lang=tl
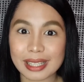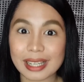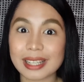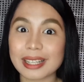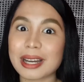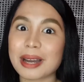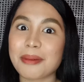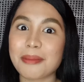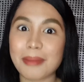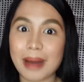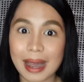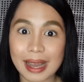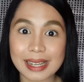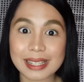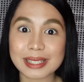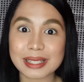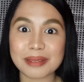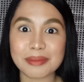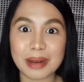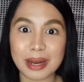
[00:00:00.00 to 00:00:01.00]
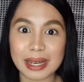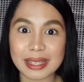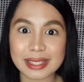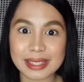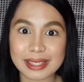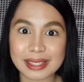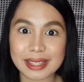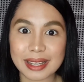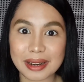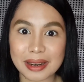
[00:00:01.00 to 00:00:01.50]
Talagang mahal siya mga
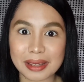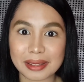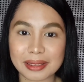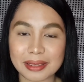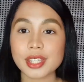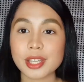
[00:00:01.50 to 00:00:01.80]
sisteret.